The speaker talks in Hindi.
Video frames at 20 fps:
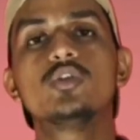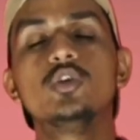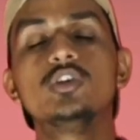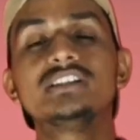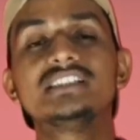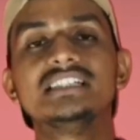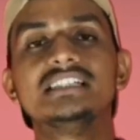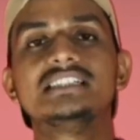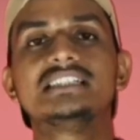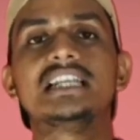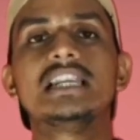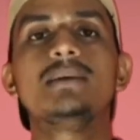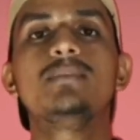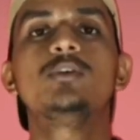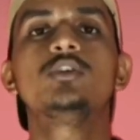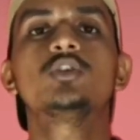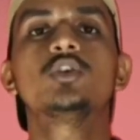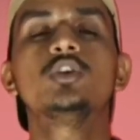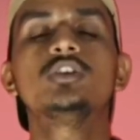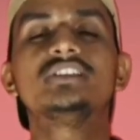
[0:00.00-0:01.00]
उस सिलसिले
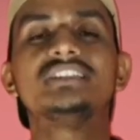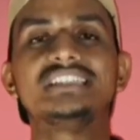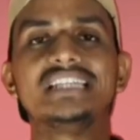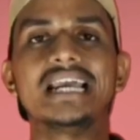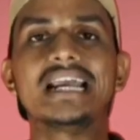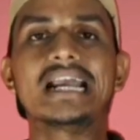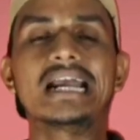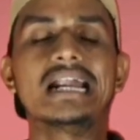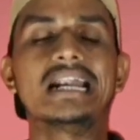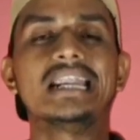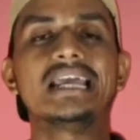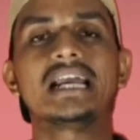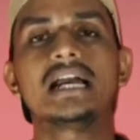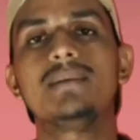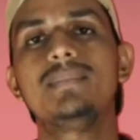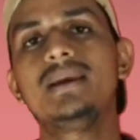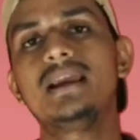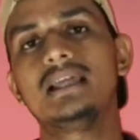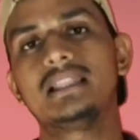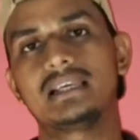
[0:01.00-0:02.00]
में उसको चेक करने
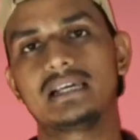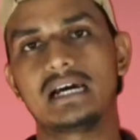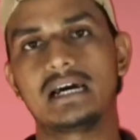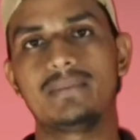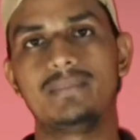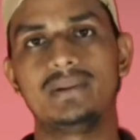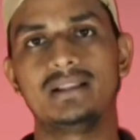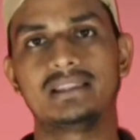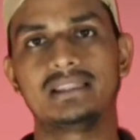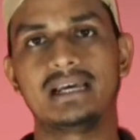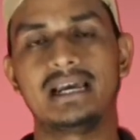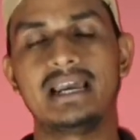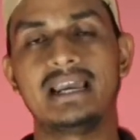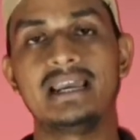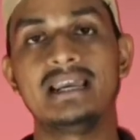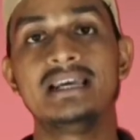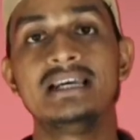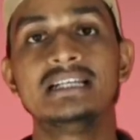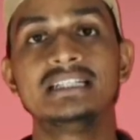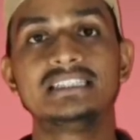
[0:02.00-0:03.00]
का भी अधिकार मिलता
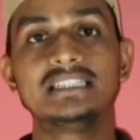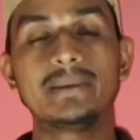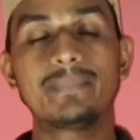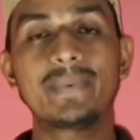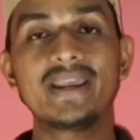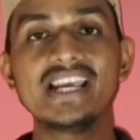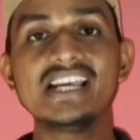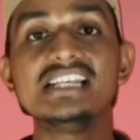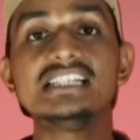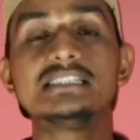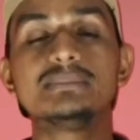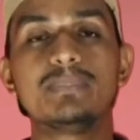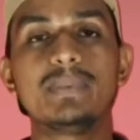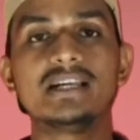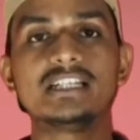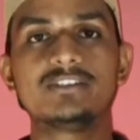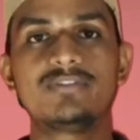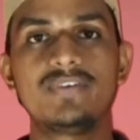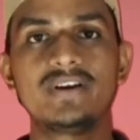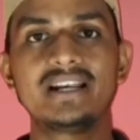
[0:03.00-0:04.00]
है जबकि
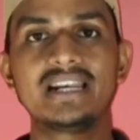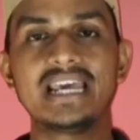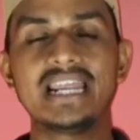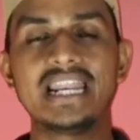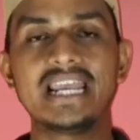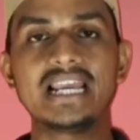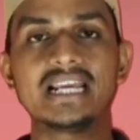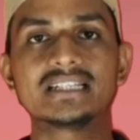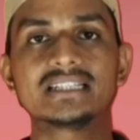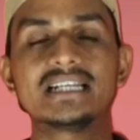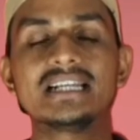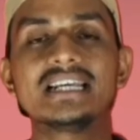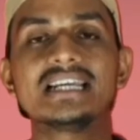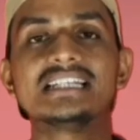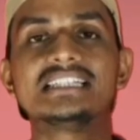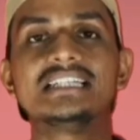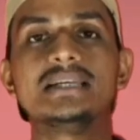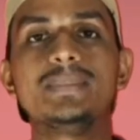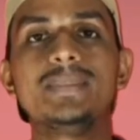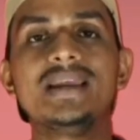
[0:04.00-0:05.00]
स्पेसिफिक डेलीगेशन
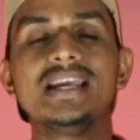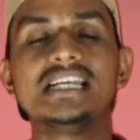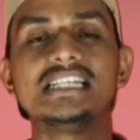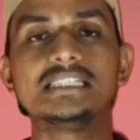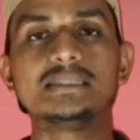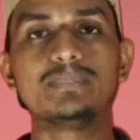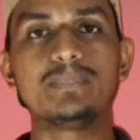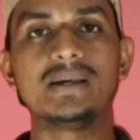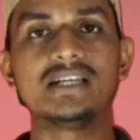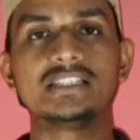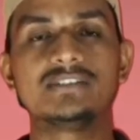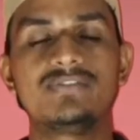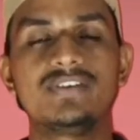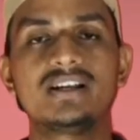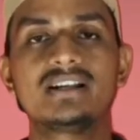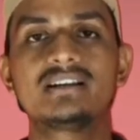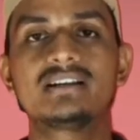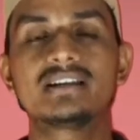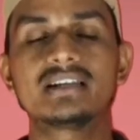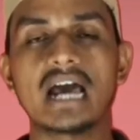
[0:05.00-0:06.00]
किसी भी
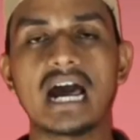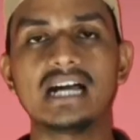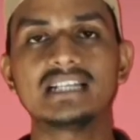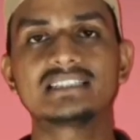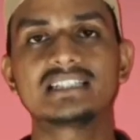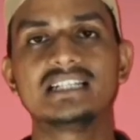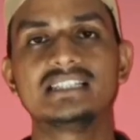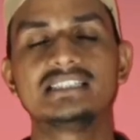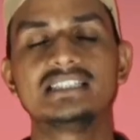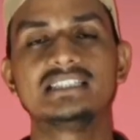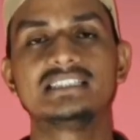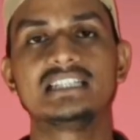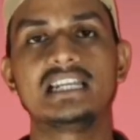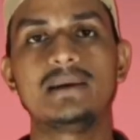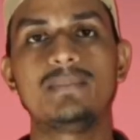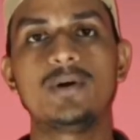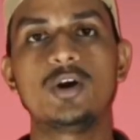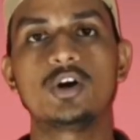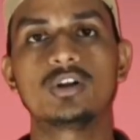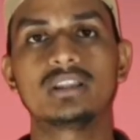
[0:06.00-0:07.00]
स्पेसिफिक टास्क के
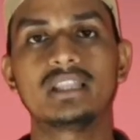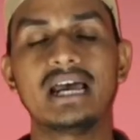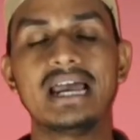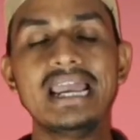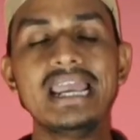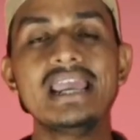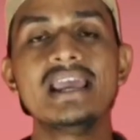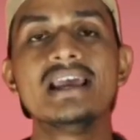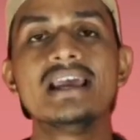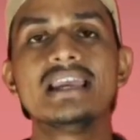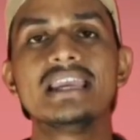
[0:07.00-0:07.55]
सिलसिले में होता है